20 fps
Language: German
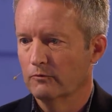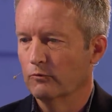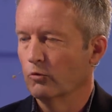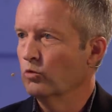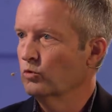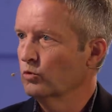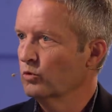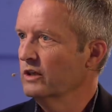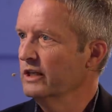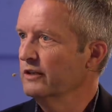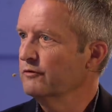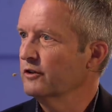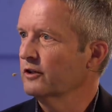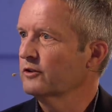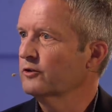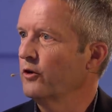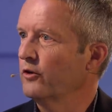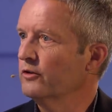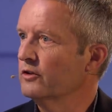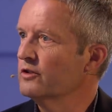Wohnung
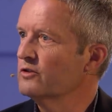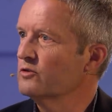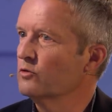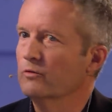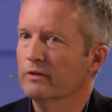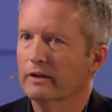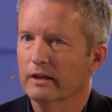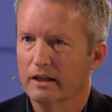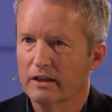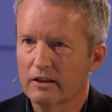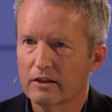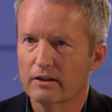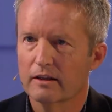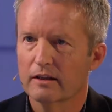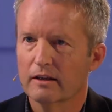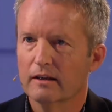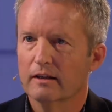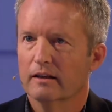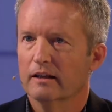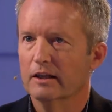liefern können, so wie
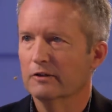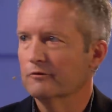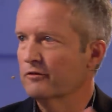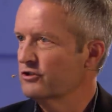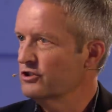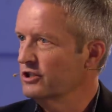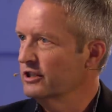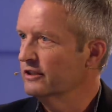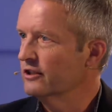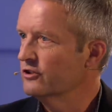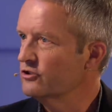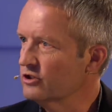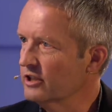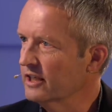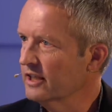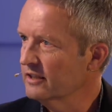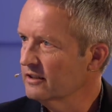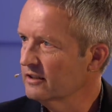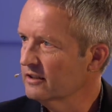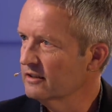ich, in verschiedenen
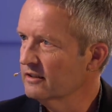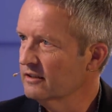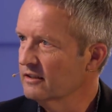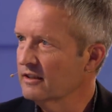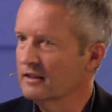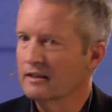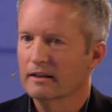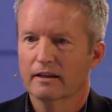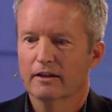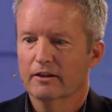Städten,